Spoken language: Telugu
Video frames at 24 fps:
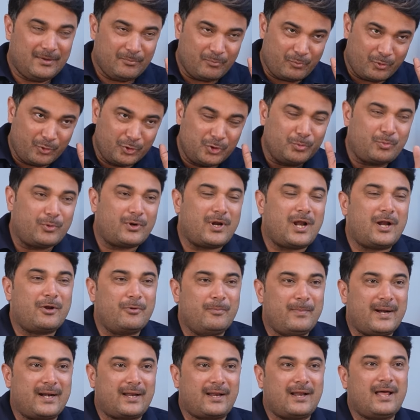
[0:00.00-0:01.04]
భూత పురాణం
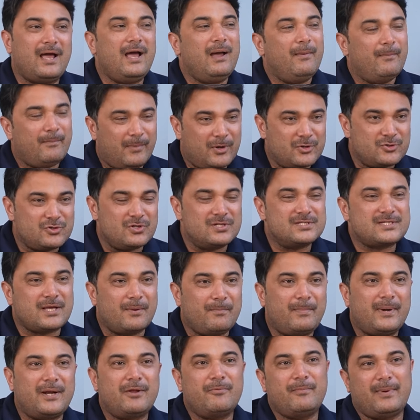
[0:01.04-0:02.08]
బెటరా మనుషులు
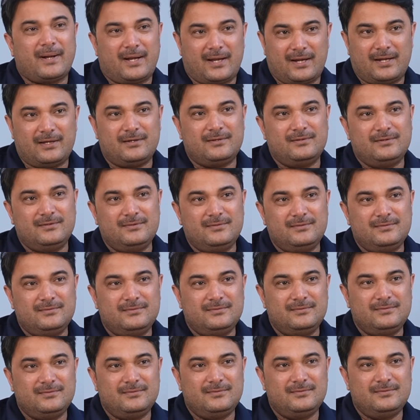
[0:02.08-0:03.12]
చంపేయడం బెటరా
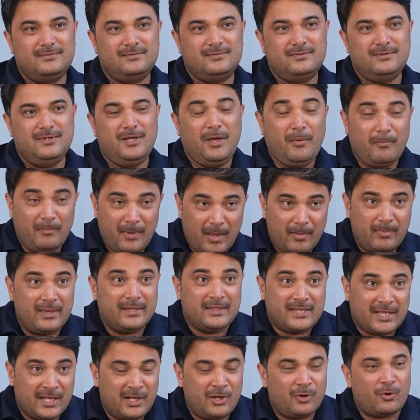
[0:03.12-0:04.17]
మేబీ
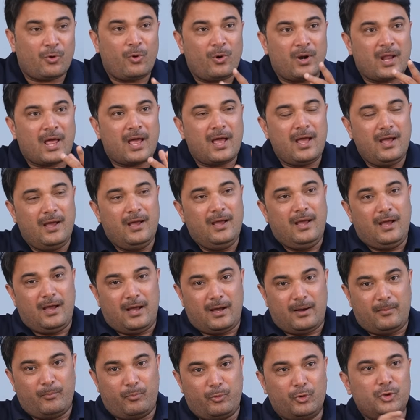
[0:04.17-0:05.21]
దీన్ని కూడా
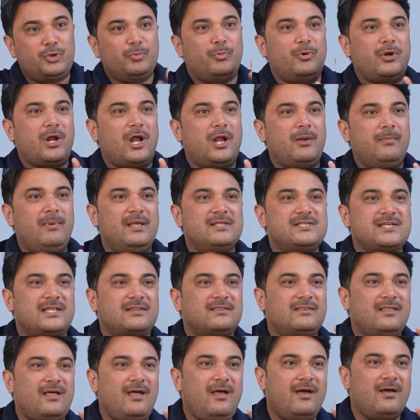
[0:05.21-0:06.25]
భూత పురాణమే
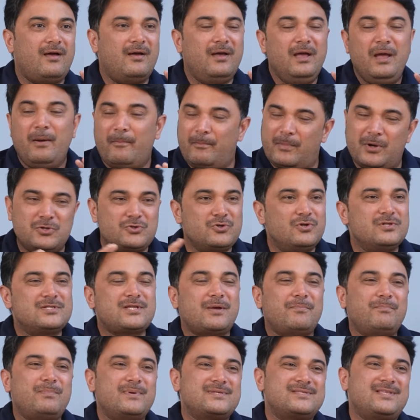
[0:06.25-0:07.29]
చెత్త మనుషులు
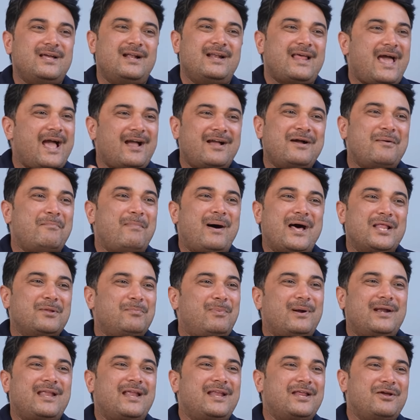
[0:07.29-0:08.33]
చంపేస్తే ఆడు ఏకంగా
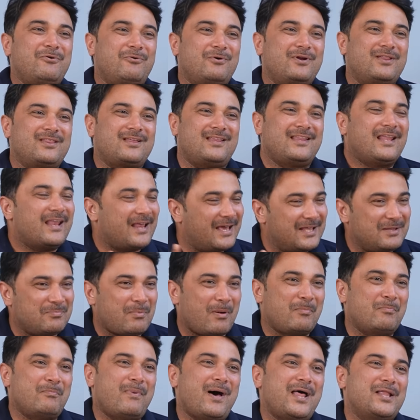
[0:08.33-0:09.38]
బాధపడడానికి ఉండదు కదా ఇలాగైతే
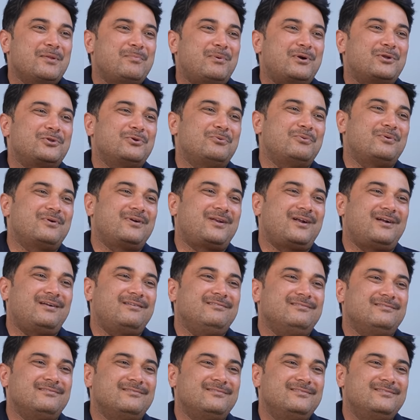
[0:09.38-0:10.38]
పాపం బాధపడుతూ ఉంటాడు